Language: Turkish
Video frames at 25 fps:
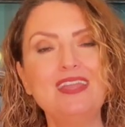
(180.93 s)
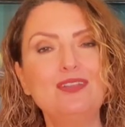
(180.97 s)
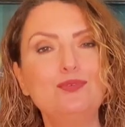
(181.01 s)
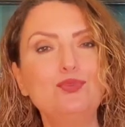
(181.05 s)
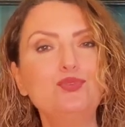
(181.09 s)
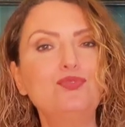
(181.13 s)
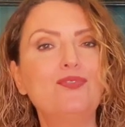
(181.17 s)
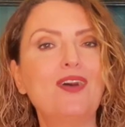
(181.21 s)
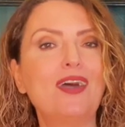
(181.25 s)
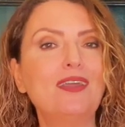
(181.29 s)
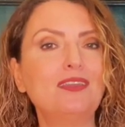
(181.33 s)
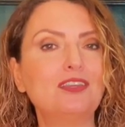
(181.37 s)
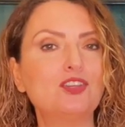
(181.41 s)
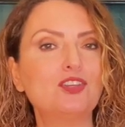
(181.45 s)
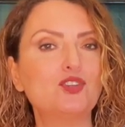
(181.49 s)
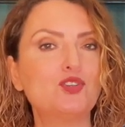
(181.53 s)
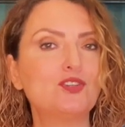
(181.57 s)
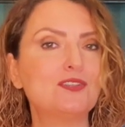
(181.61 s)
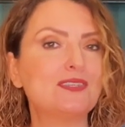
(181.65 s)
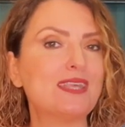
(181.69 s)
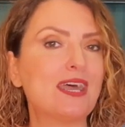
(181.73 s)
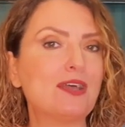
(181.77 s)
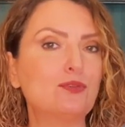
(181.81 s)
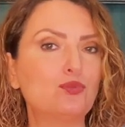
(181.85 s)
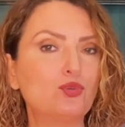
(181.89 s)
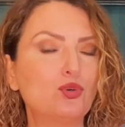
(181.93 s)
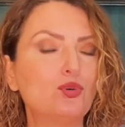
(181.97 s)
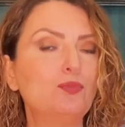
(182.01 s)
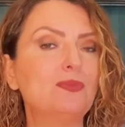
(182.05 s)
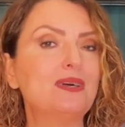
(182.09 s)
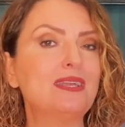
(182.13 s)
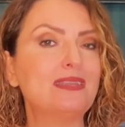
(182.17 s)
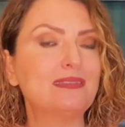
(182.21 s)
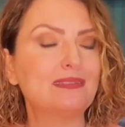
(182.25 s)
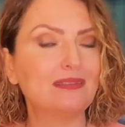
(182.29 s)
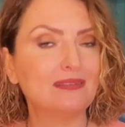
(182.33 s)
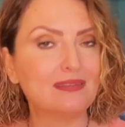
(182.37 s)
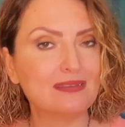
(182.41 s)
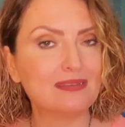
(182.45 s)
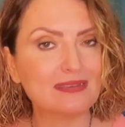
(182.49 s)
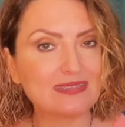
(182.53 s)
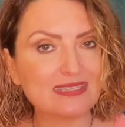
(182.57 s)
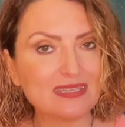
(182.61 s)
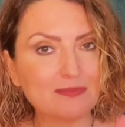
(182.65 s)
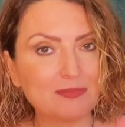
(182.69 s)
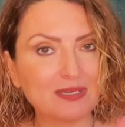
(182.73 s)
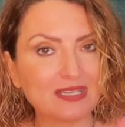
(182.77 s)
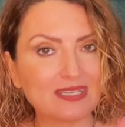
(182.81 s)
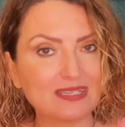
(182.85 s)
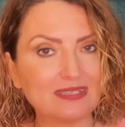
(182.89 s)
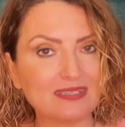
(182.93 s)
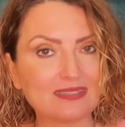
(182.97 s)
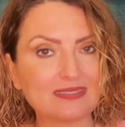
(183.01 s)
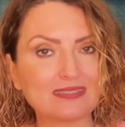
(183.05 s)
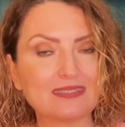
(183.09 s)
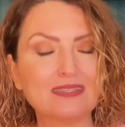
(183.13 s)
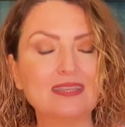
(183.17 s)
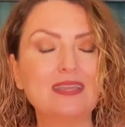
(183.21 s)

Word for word: Lütfen kişisel doğum haritalarınıza bakınız.